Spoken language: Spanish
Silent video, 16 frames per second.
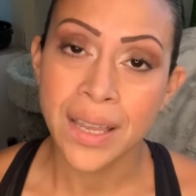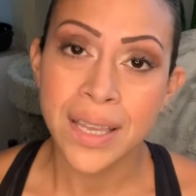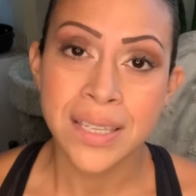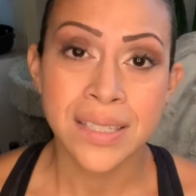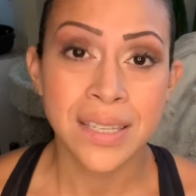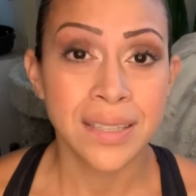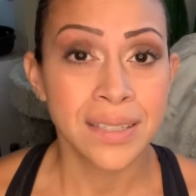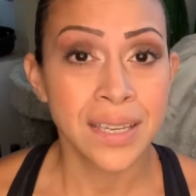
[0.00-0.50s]

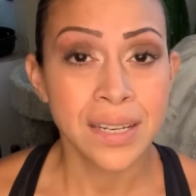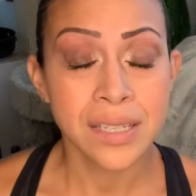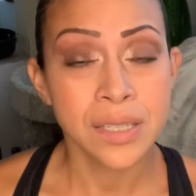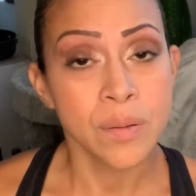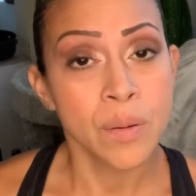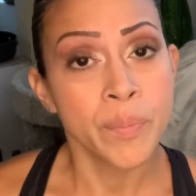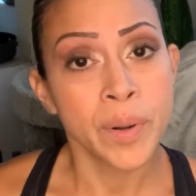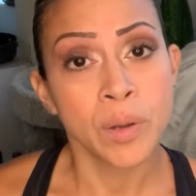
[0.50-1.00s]
Si
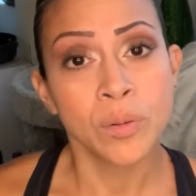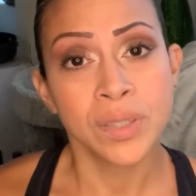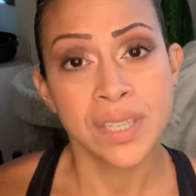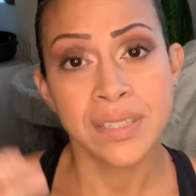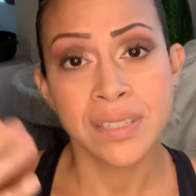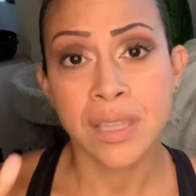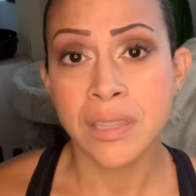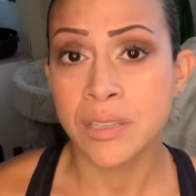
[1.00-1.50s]
tienes
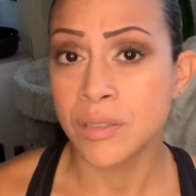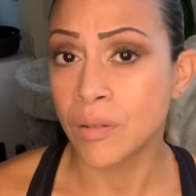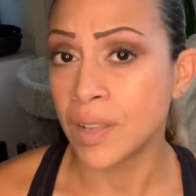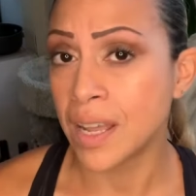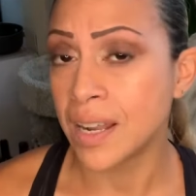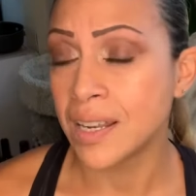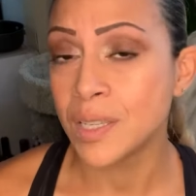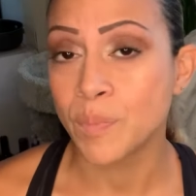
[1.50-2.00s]
preguntas
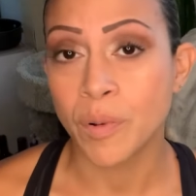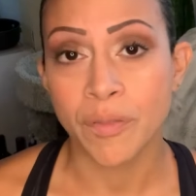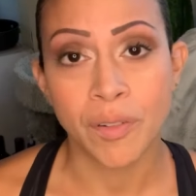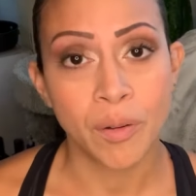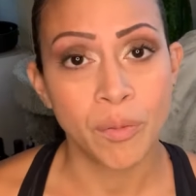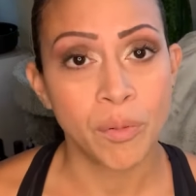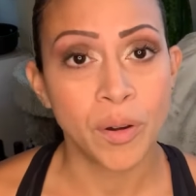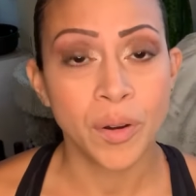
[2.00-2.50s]
adicionales, por
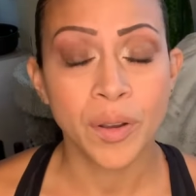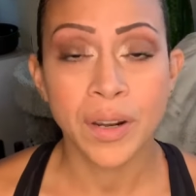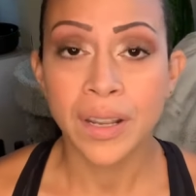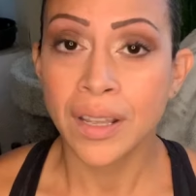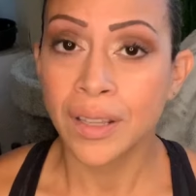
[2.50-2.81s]
favor,